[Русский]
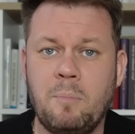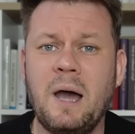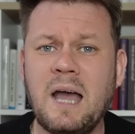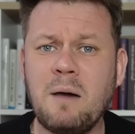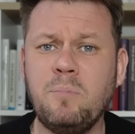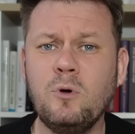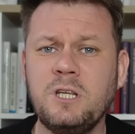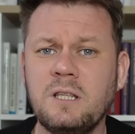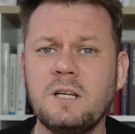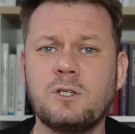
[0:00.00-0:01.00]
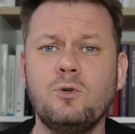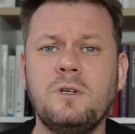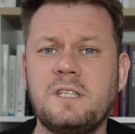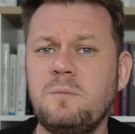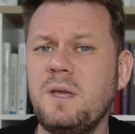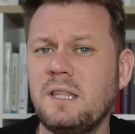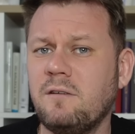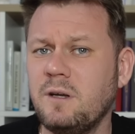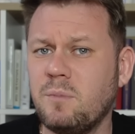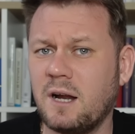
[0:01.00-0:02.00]
Пока Путин рисует себе на
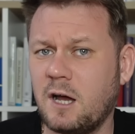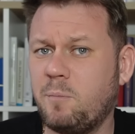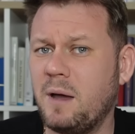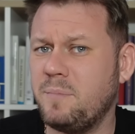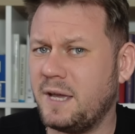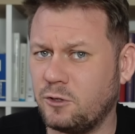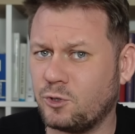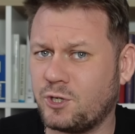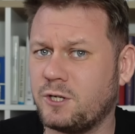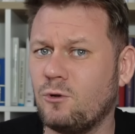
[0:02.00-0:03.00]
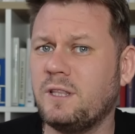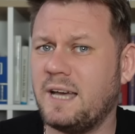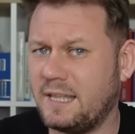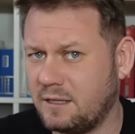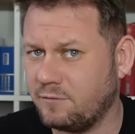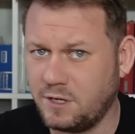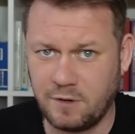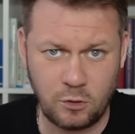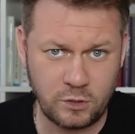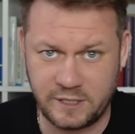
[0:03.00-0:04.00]
выборах победу с результатом в
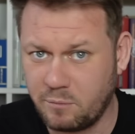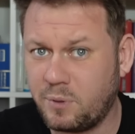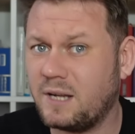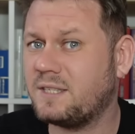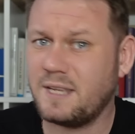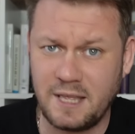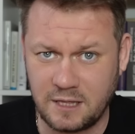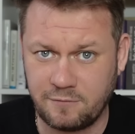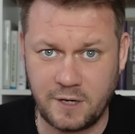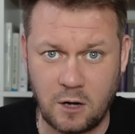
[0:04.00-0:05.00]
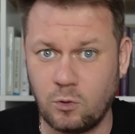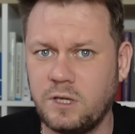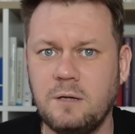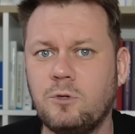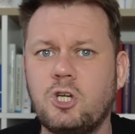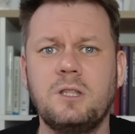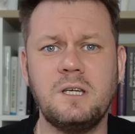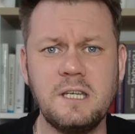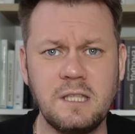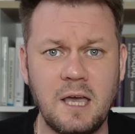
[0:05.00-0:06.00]
90%, как у Ким Чен
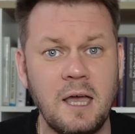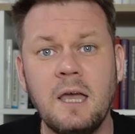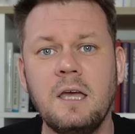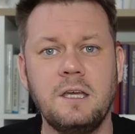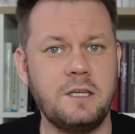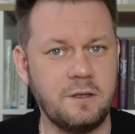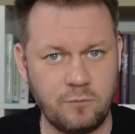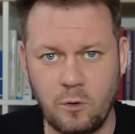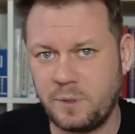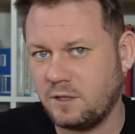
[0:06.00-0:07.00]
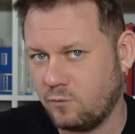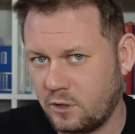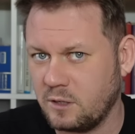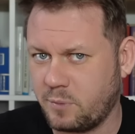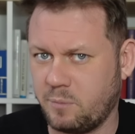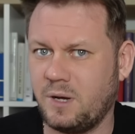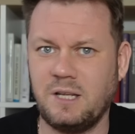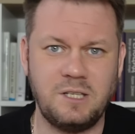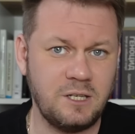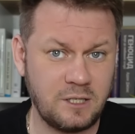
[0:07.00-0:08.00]
Ына, его придворным
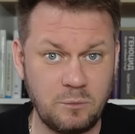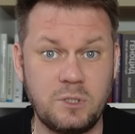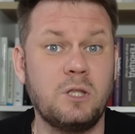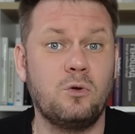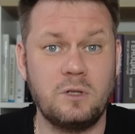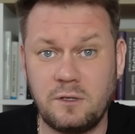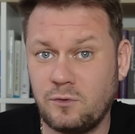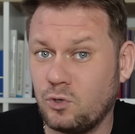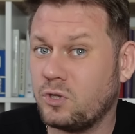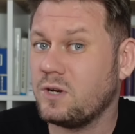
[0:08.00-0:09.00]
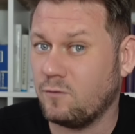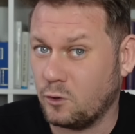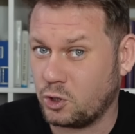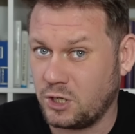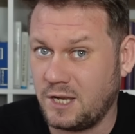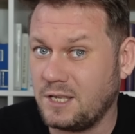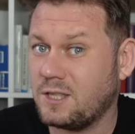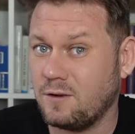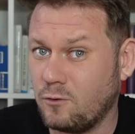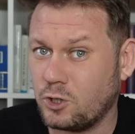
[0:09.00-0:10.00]
пропагандистам становится все тревожнее и
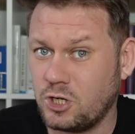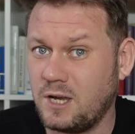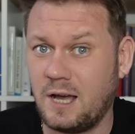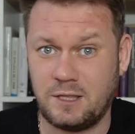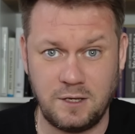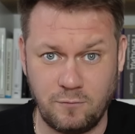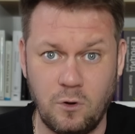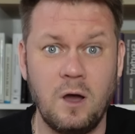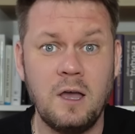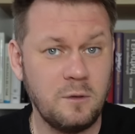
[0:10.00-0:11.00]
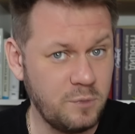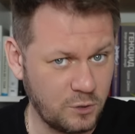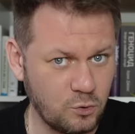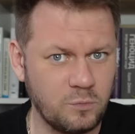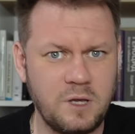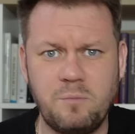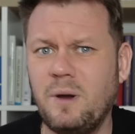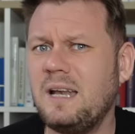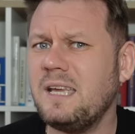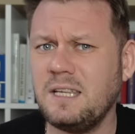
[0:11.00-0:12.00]
тревожнее от его безумной
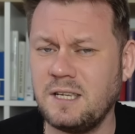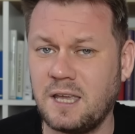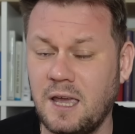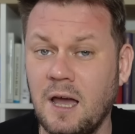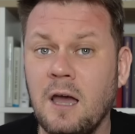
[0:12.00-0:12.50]
политики.